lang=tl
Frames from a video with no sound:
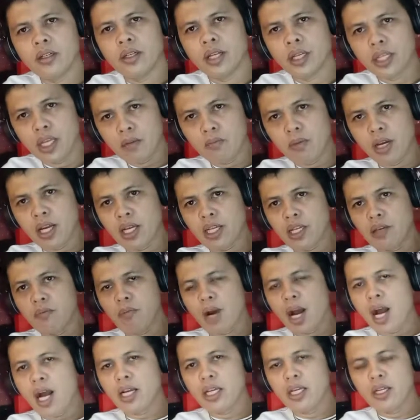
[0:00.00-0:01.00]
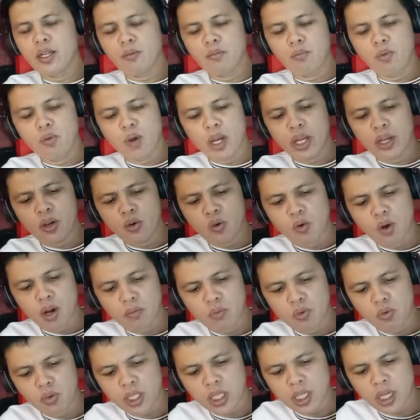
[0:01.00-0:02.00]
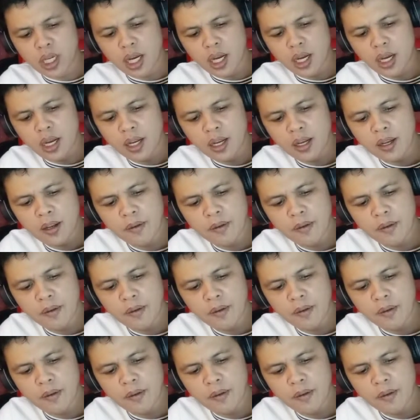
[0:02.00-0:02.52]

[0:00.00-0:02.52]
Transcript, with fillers: Naging malaking bahagi ng buhay ko ang musika.